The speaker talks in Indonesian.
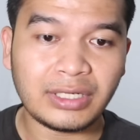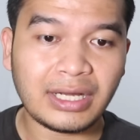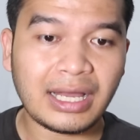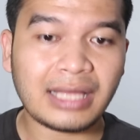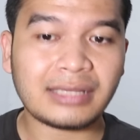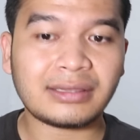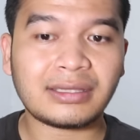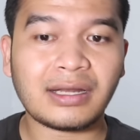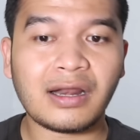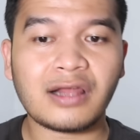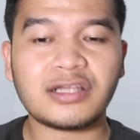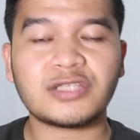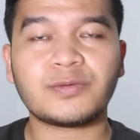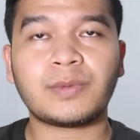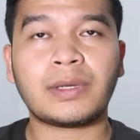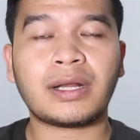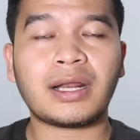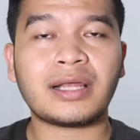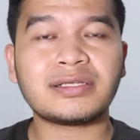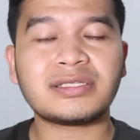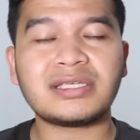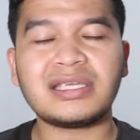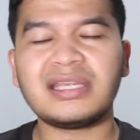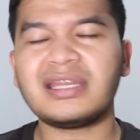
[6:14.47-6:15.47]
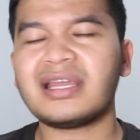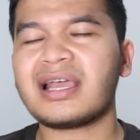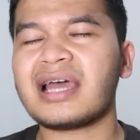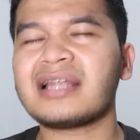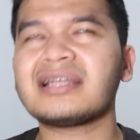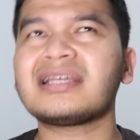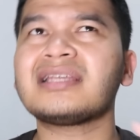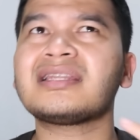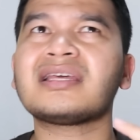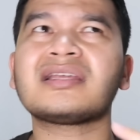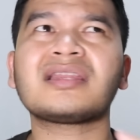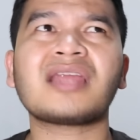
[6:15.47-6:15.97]
Dengan transparansi ini
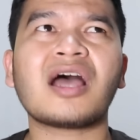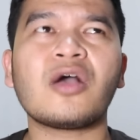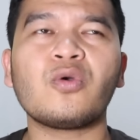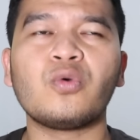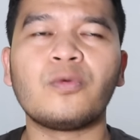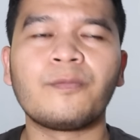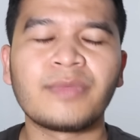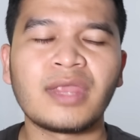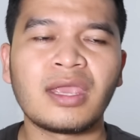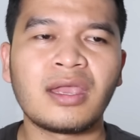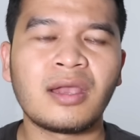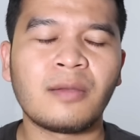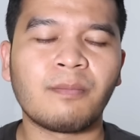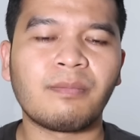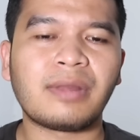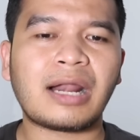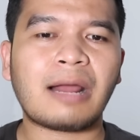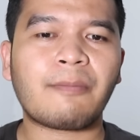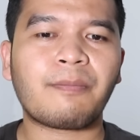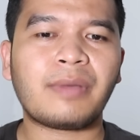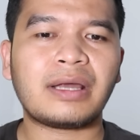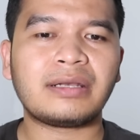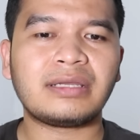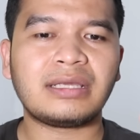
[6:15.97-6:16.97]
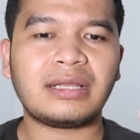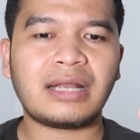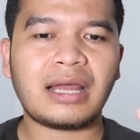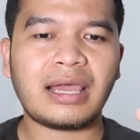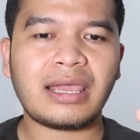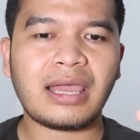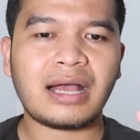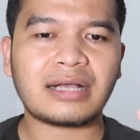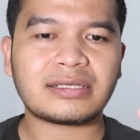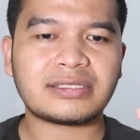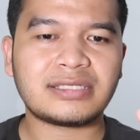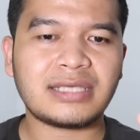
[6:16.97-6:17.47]
kan kita tahu berapa
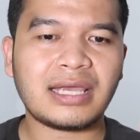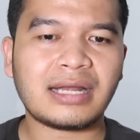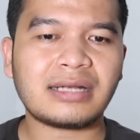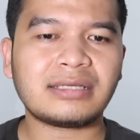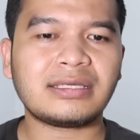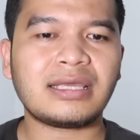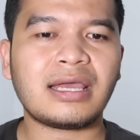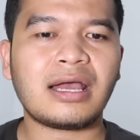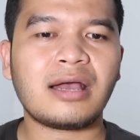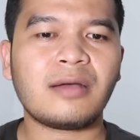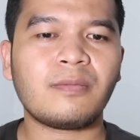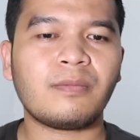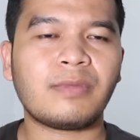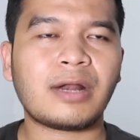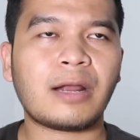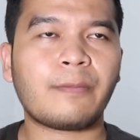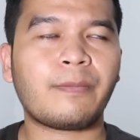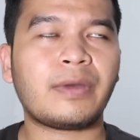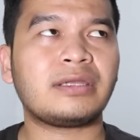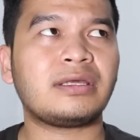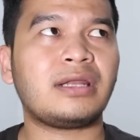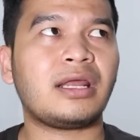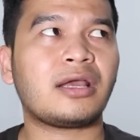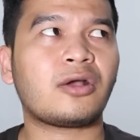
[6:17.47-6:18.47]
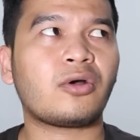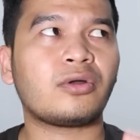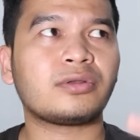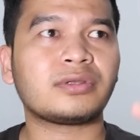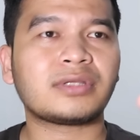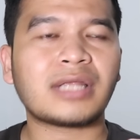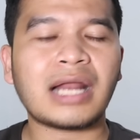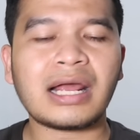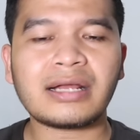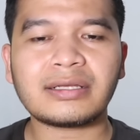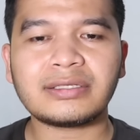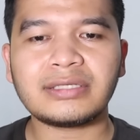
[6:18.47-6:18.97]
nilai hak siarnya, berapa nilai
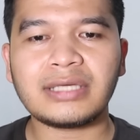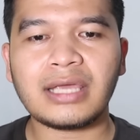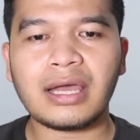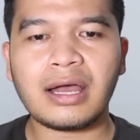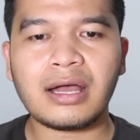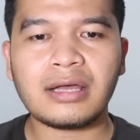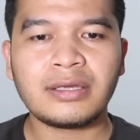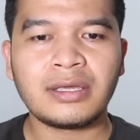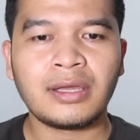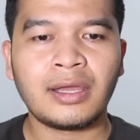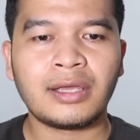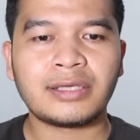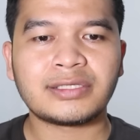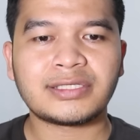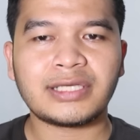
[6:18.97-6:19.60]
kontraknya,